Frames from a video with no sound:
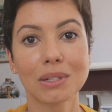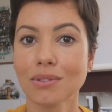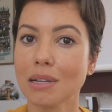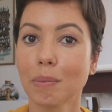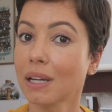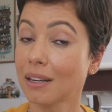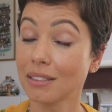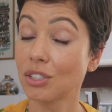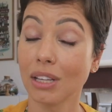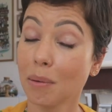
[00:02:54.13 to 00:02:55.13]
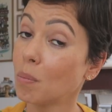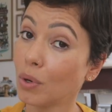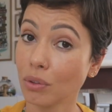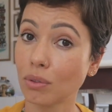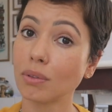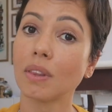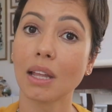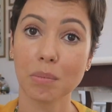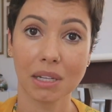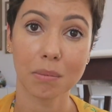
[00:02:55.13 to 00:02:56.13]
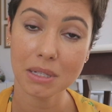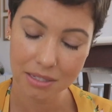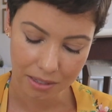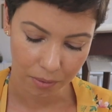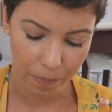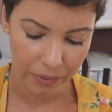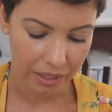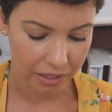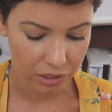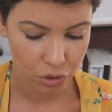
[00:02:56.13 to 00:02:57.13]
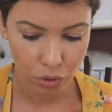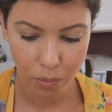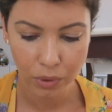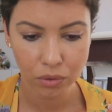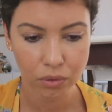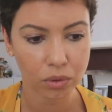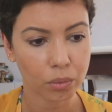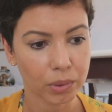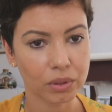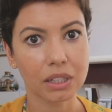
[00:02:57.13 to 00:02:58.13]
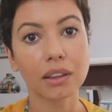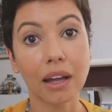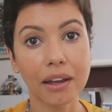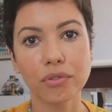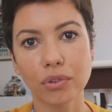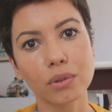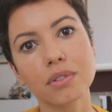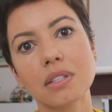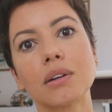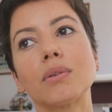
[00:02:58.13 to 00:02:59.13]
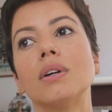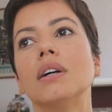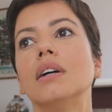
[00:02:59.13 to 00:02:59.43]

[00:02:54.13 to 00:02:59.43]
mas eu sempre acreditei muito na minha missão e acredito muito no poder da evolução,